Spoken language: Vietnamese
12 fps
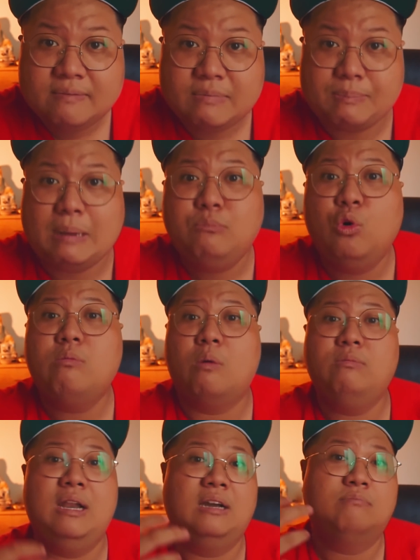và bà mua
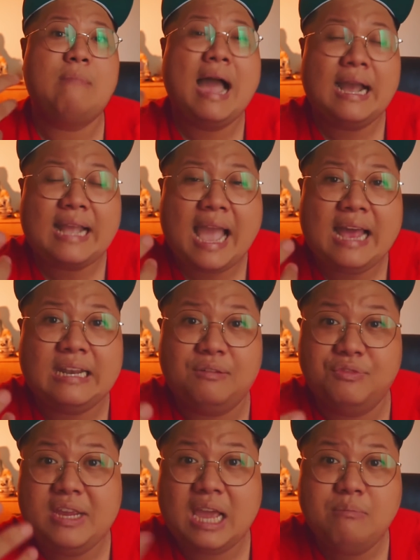một lần ba căn là
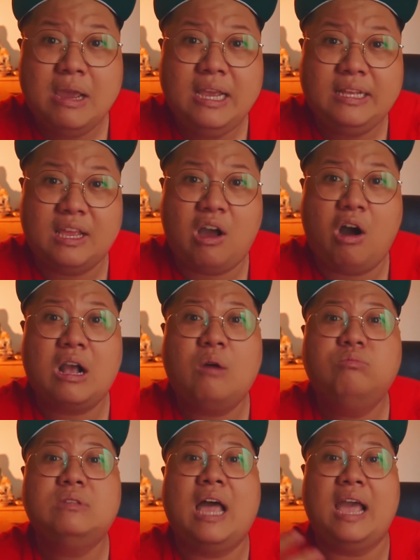VIP thì họ
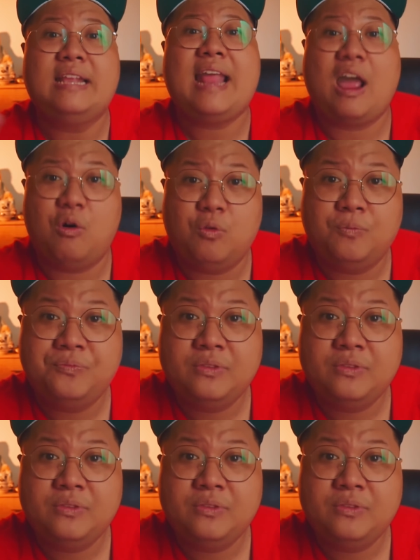không thể nào